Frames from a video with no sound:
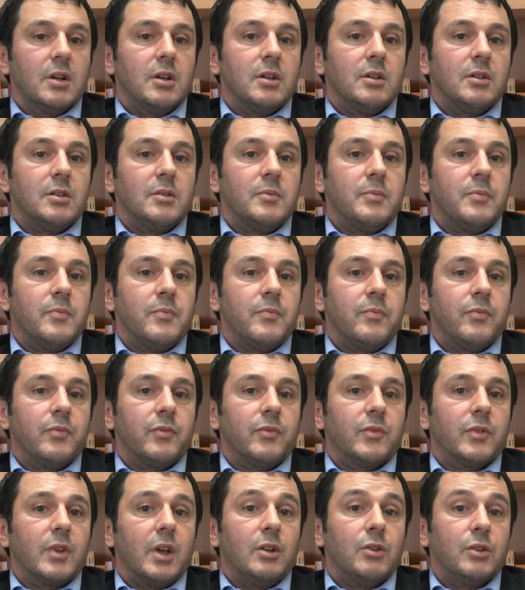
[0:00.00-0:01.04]
Euh,
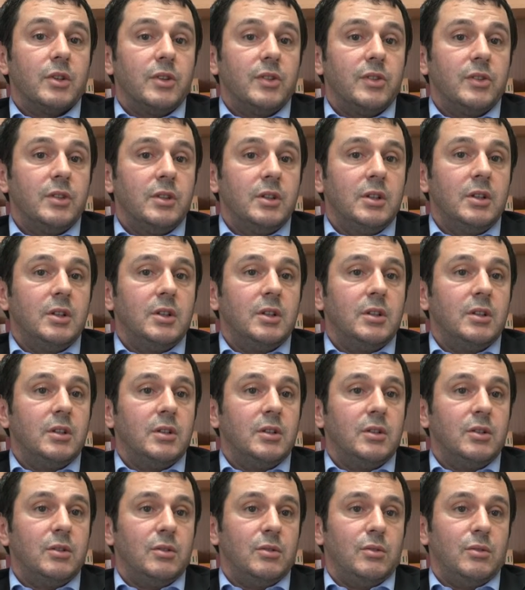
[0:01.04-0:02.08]
alors ici, les,